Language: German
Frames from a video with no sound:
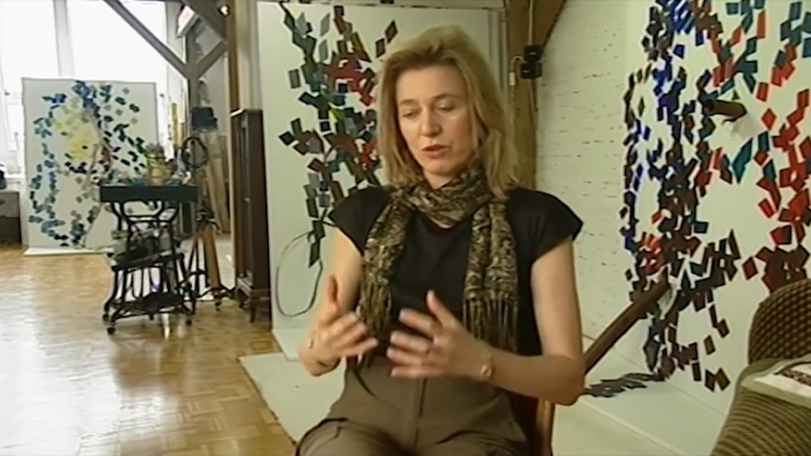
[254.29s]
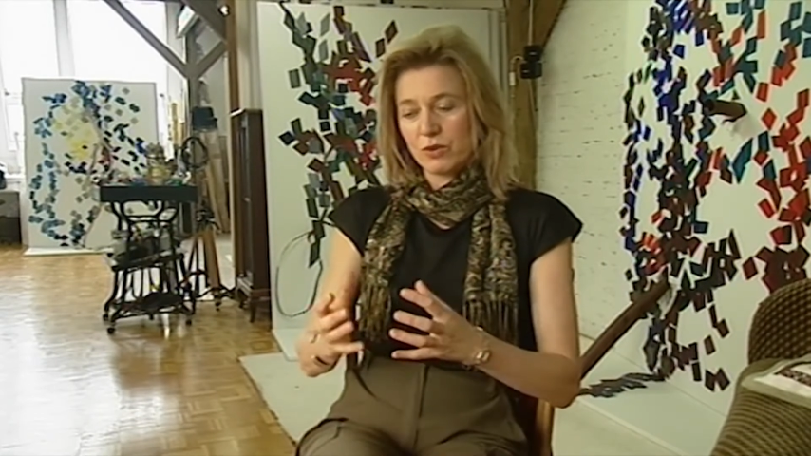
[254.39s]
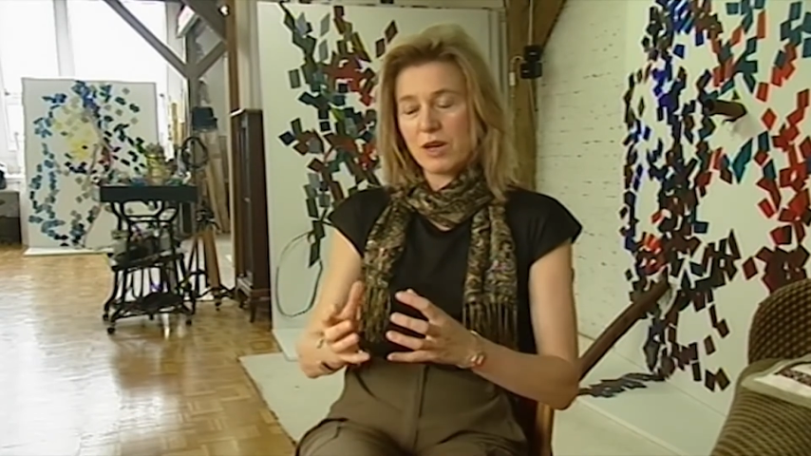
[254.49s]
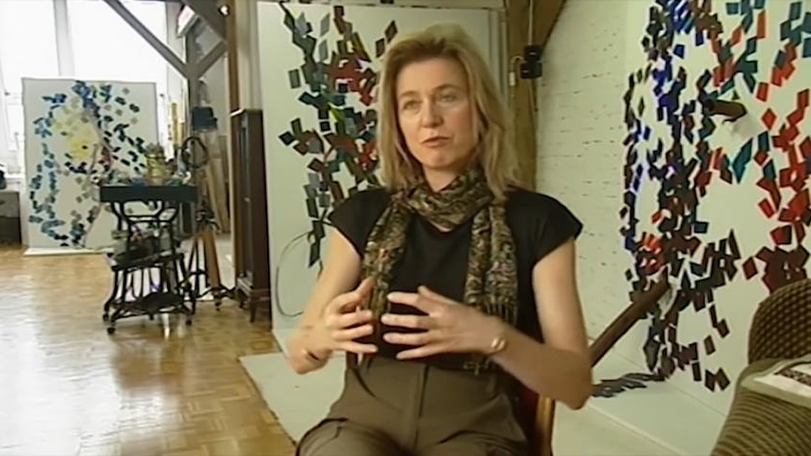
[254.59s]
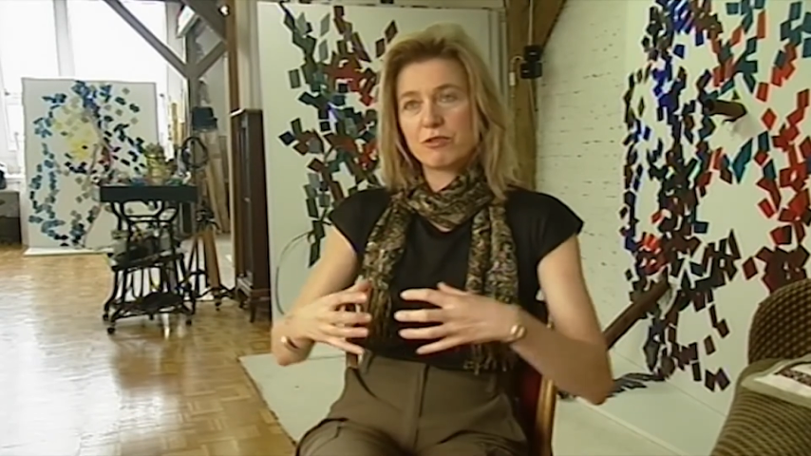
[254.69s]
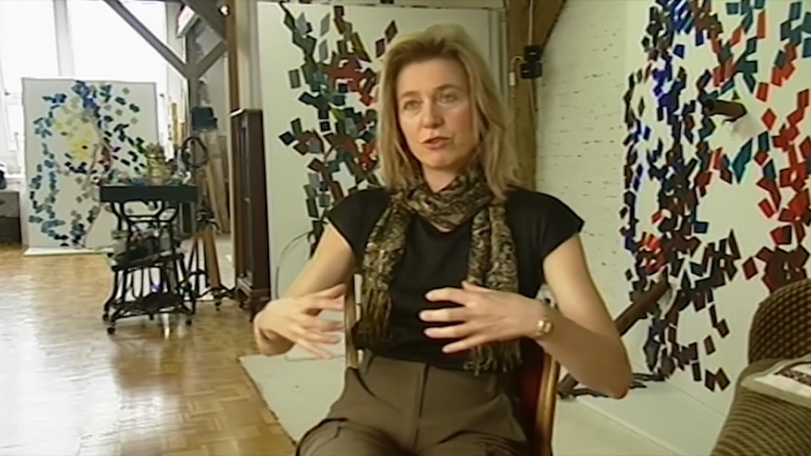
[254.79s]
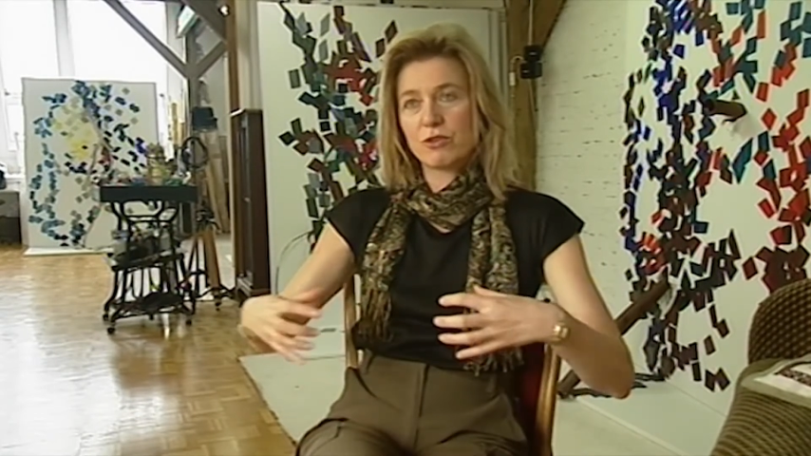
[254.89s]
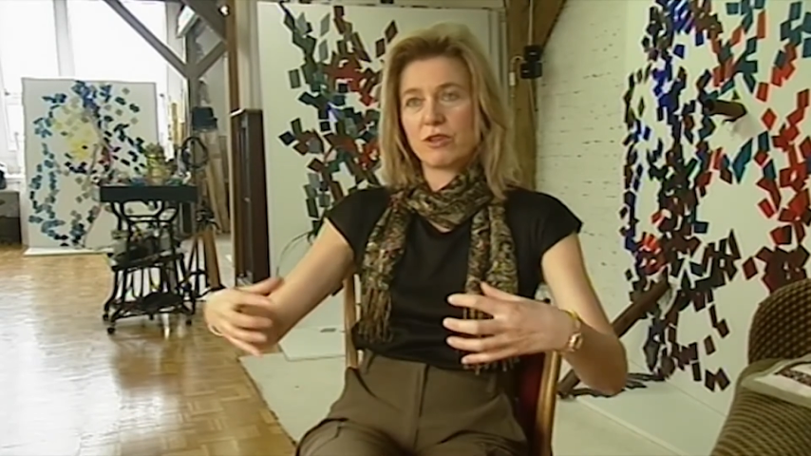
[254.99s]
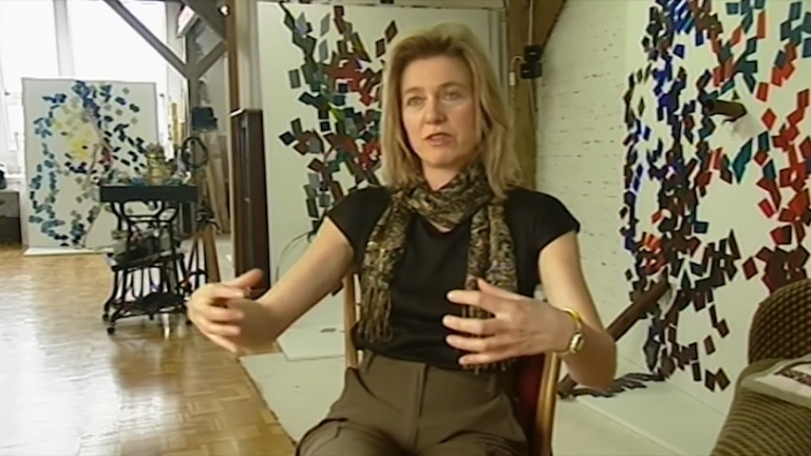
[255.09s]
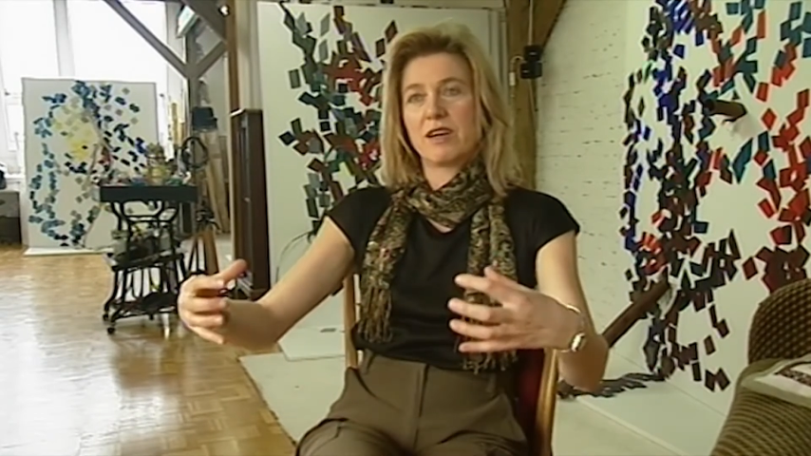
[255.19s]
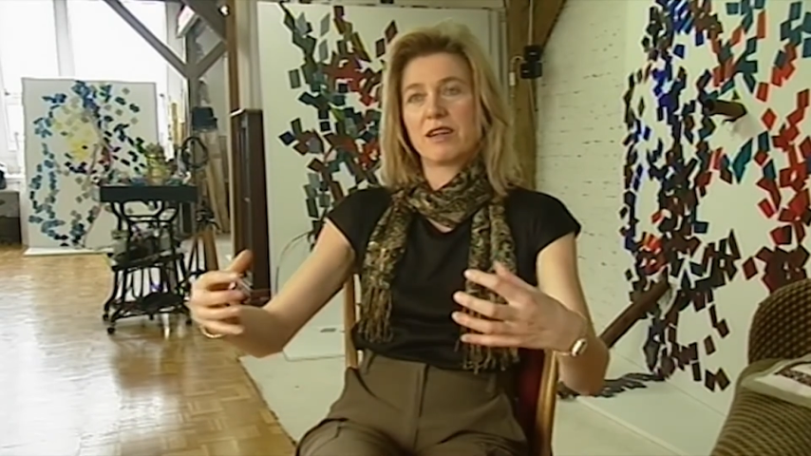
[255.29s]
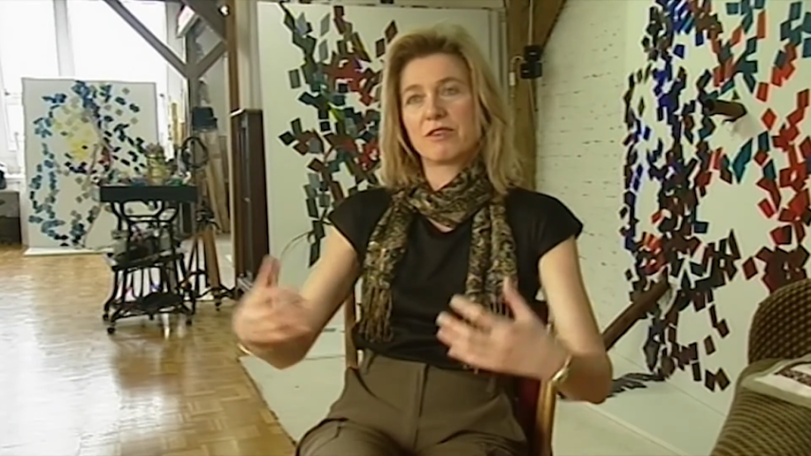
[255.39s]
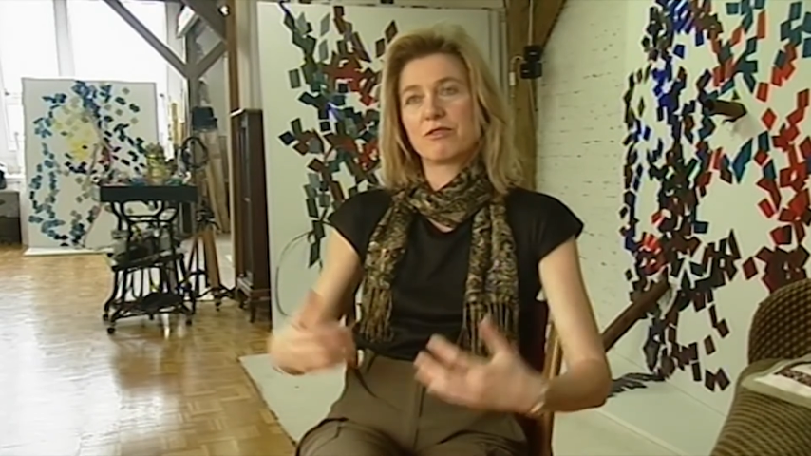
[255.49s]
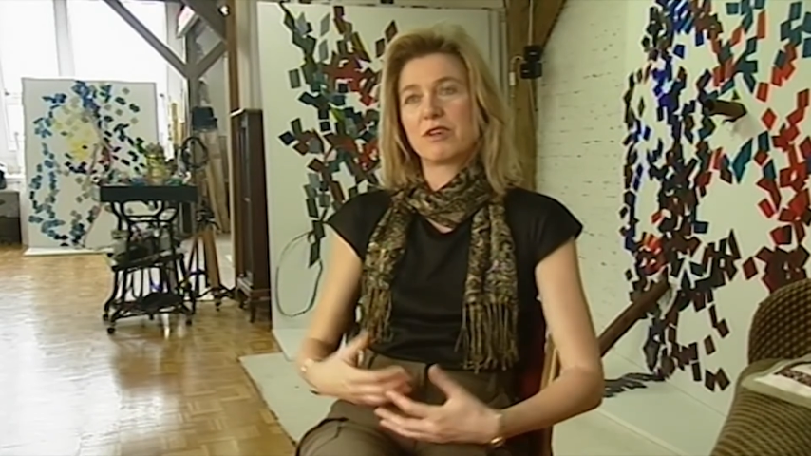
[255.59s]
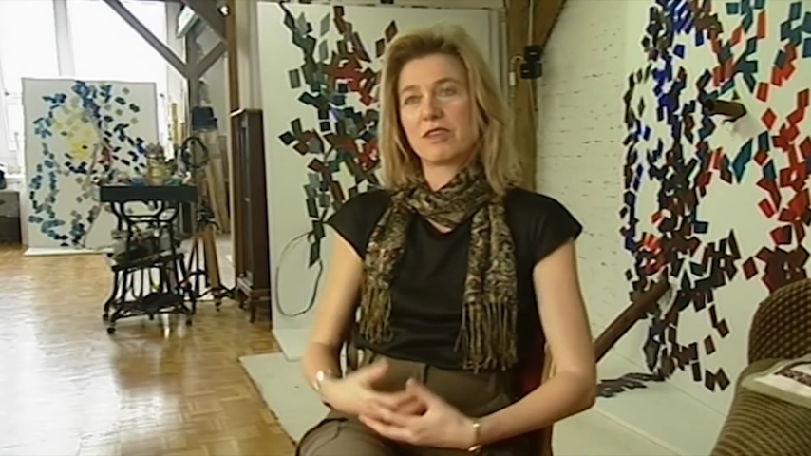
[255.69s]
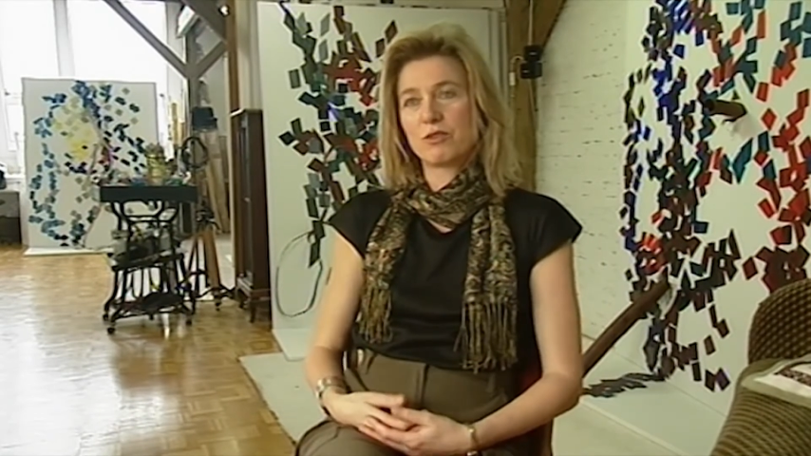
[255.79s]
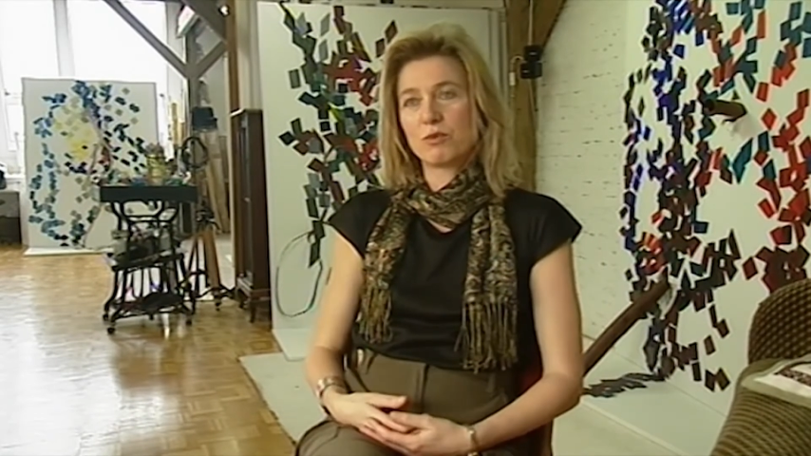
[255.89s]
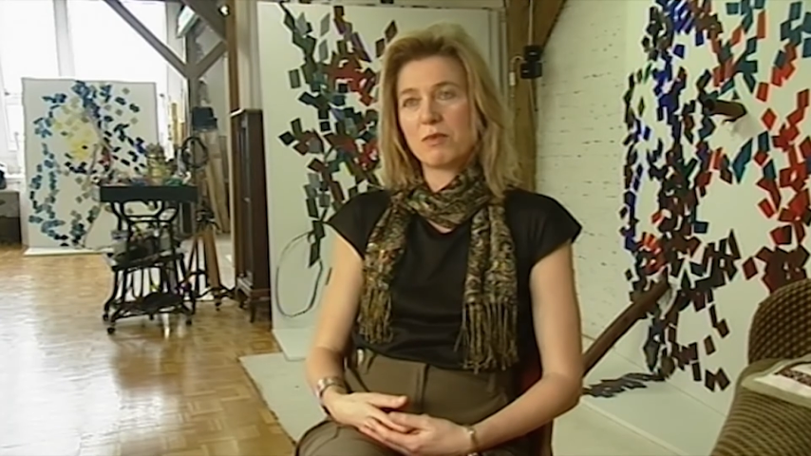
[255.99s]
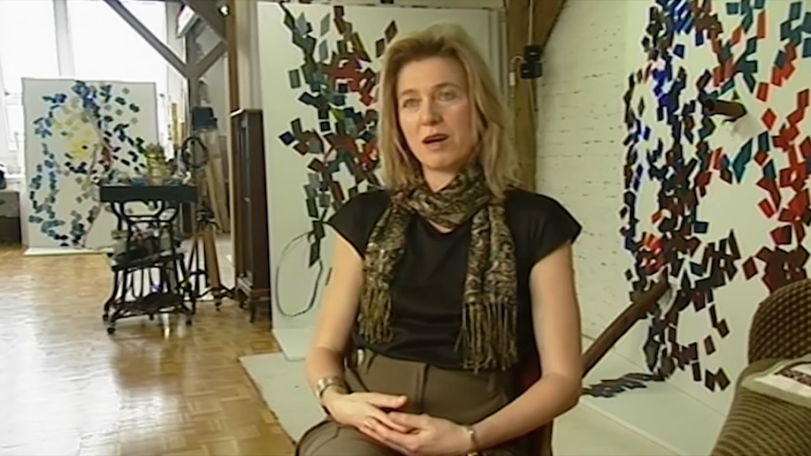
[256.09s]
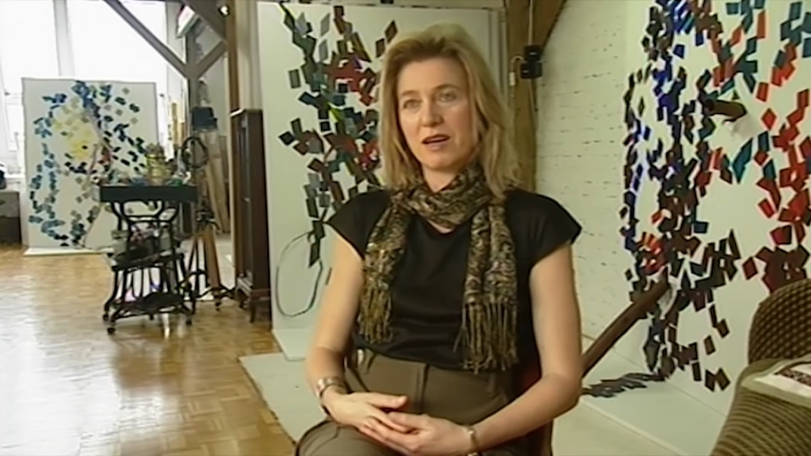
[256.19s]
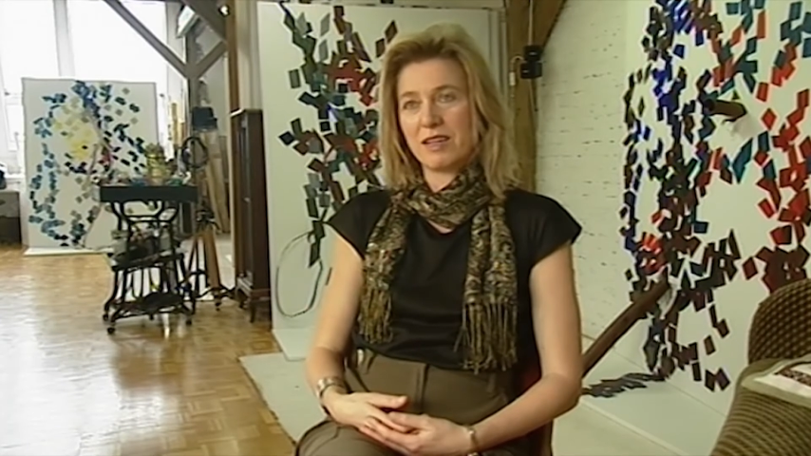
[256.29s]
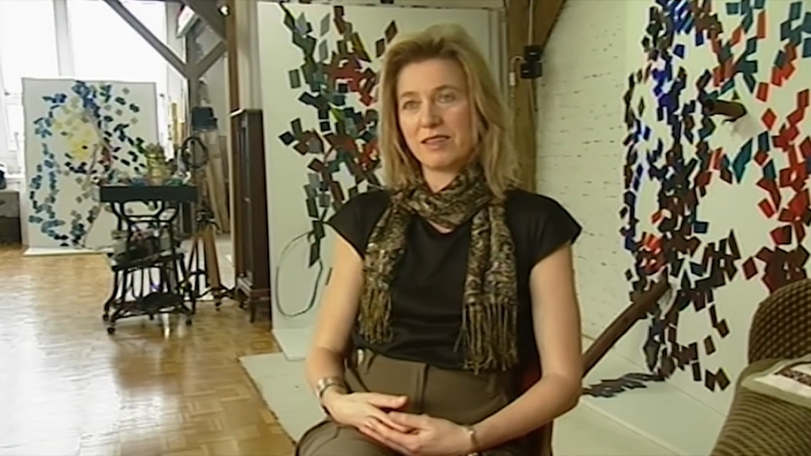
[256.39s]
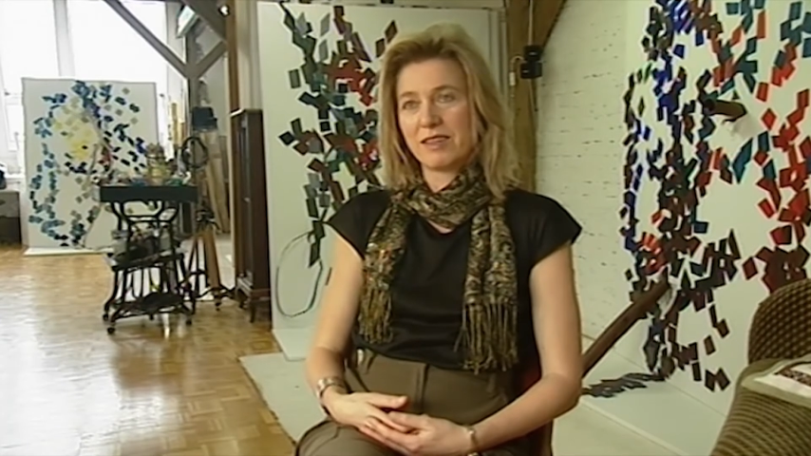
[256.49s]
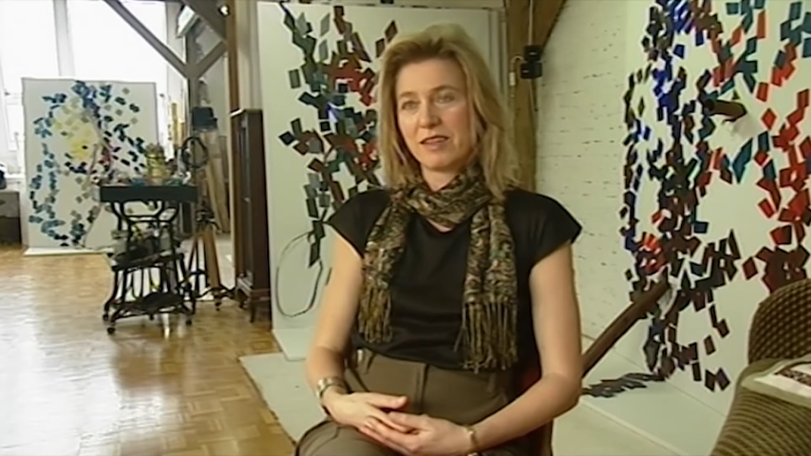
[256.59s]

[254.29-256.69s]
und habe von dort her angefangen zu malen.